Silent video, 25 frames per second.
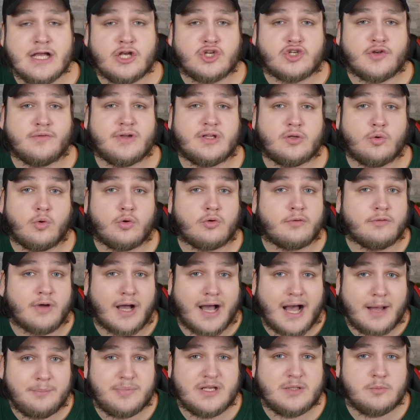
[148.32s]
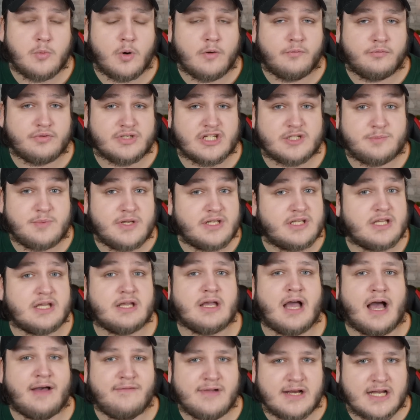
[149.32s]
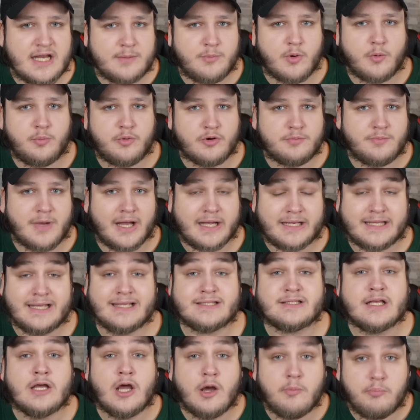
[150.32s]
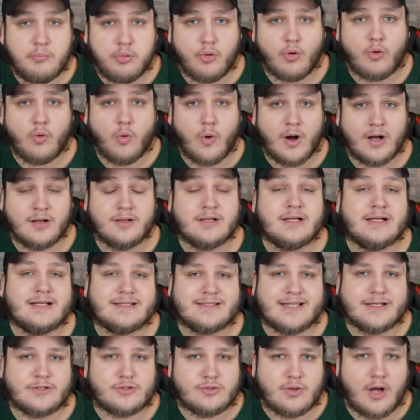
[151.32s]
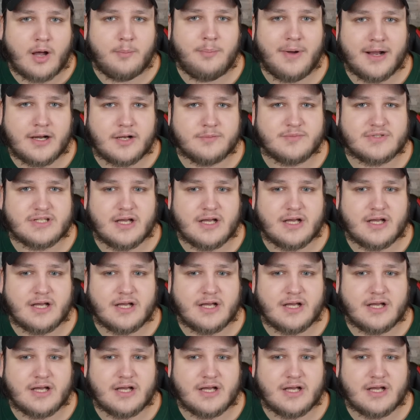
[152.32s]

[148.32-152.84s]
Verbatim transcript: Je vais donc rapidement vous expliquer avec les propos de Marquez pourquoi ça ne sera pas comme